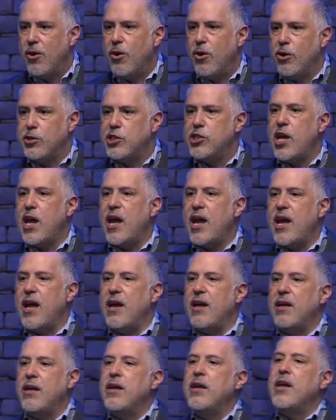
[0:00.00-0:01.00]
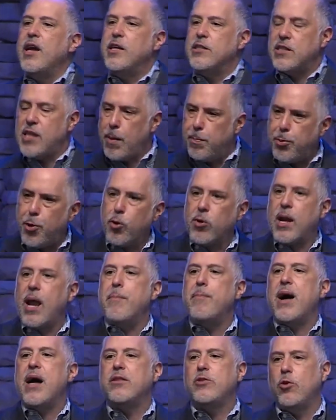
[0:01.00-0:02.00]
O sea, está
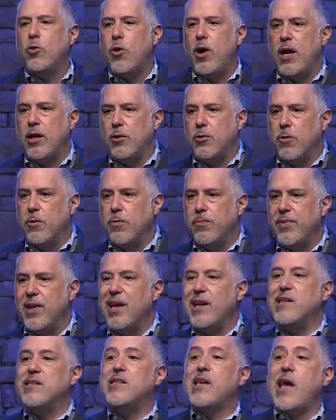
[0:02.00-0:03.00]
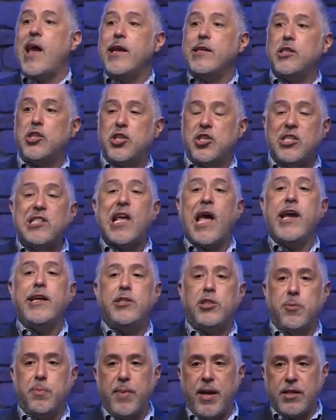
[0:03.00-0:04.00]
proclamando algo. It is a
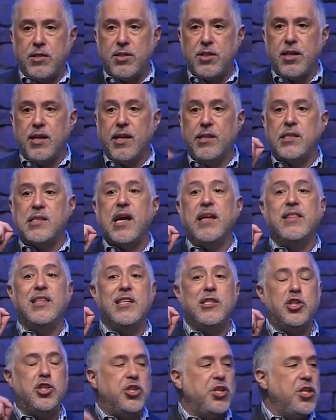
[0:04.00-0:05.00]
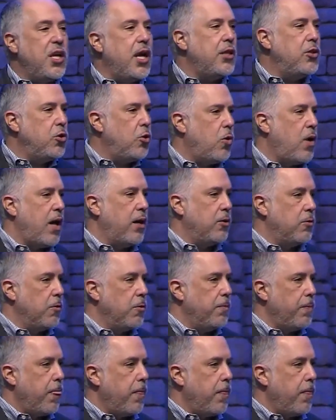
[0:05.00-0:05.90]
statement. Está diciendo algo.